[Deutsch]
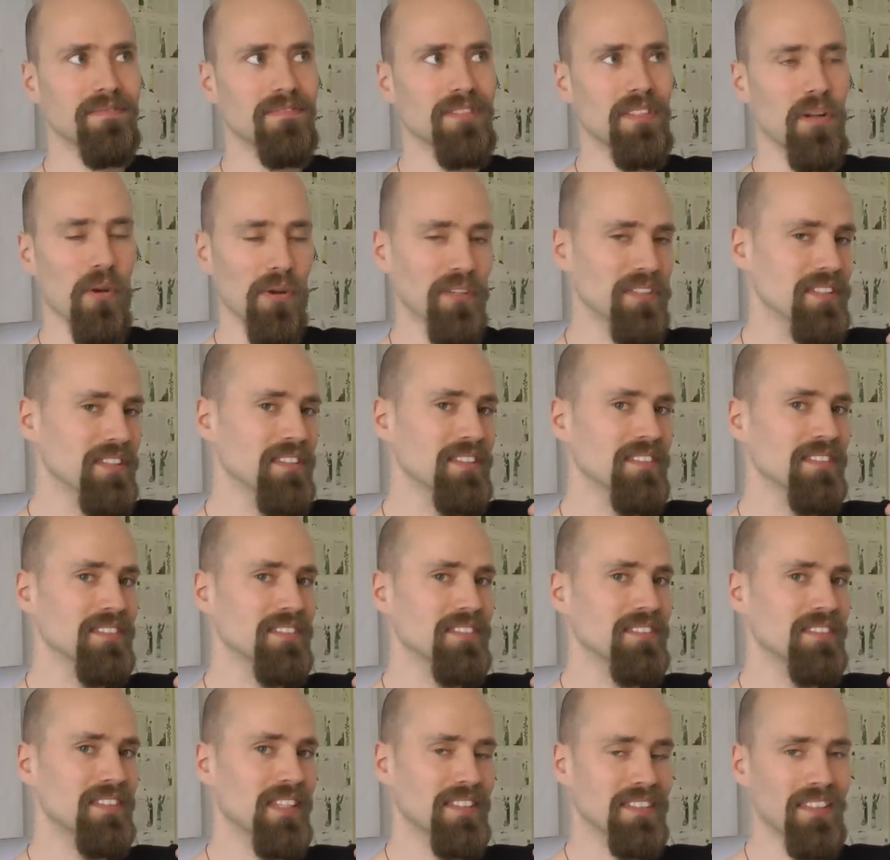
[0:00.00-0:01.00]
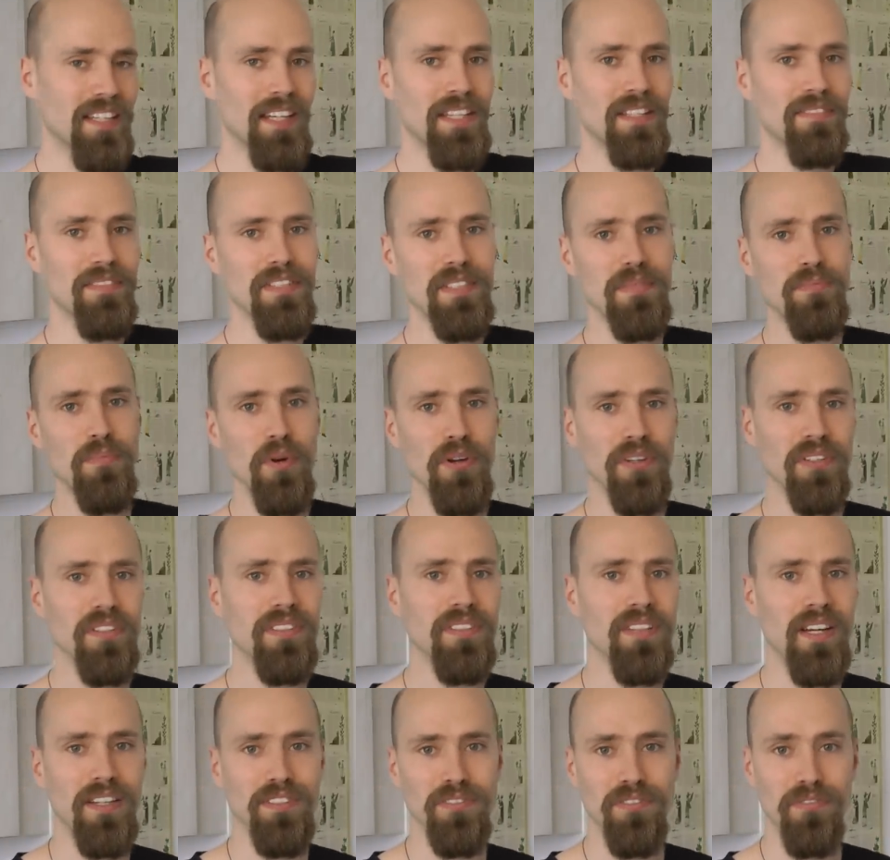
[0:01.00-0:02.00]
Leute, das gerne wissen
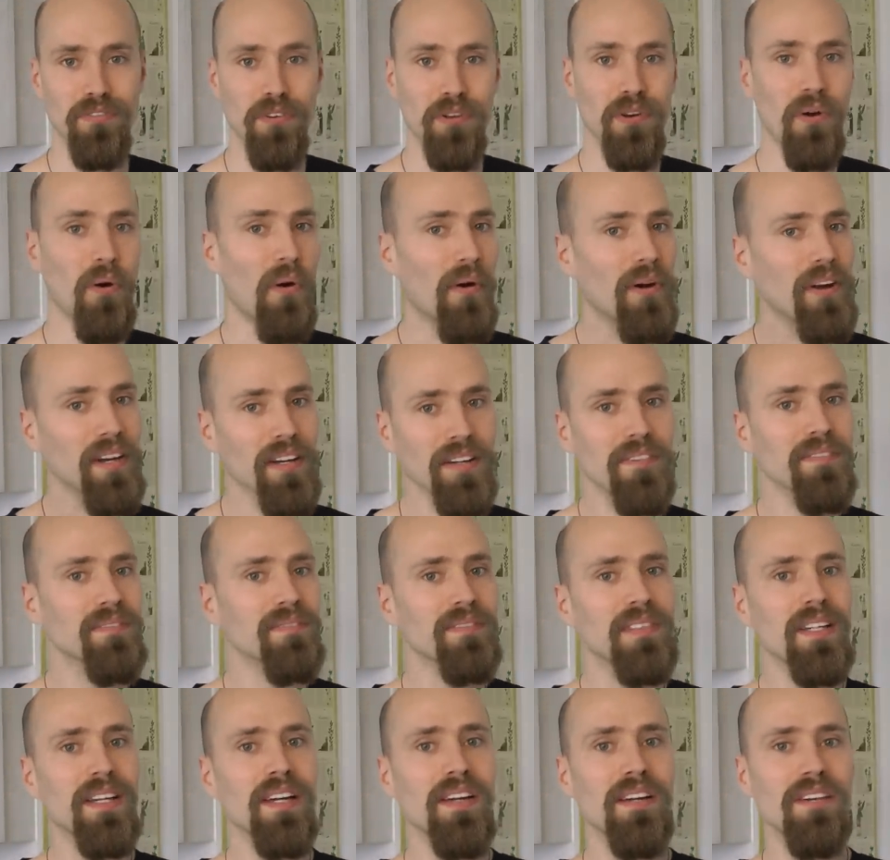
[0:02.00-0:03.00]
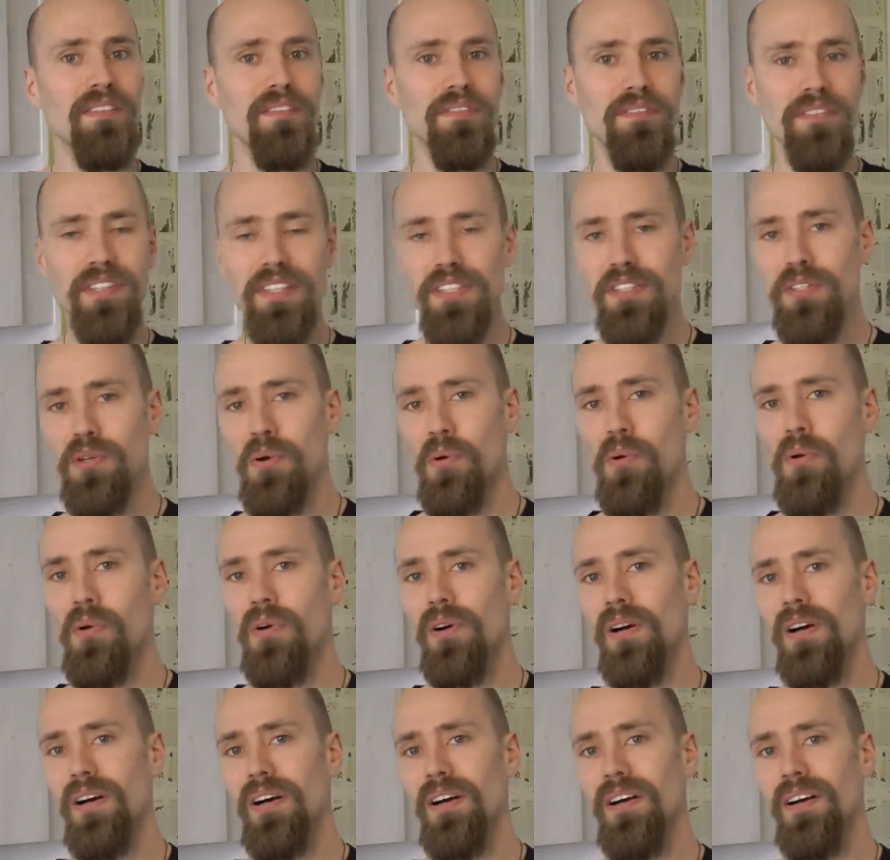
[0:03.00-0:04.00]
möchtet, also von eurem
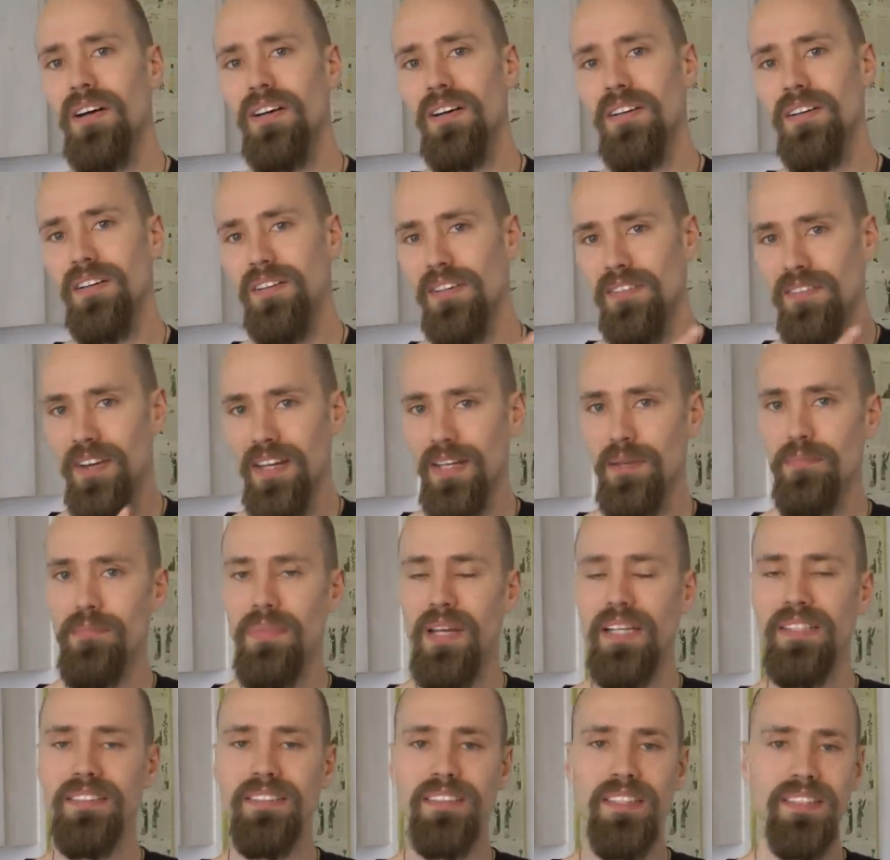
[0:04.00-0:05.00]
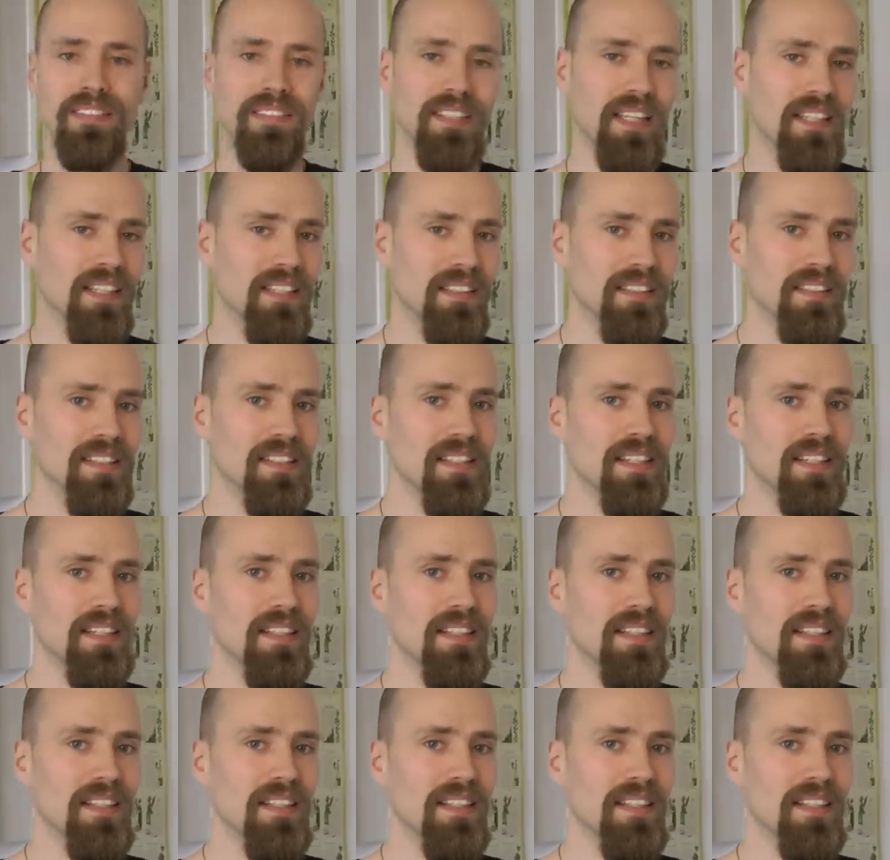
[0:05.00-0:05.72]
Video äh, welchen Platz das dann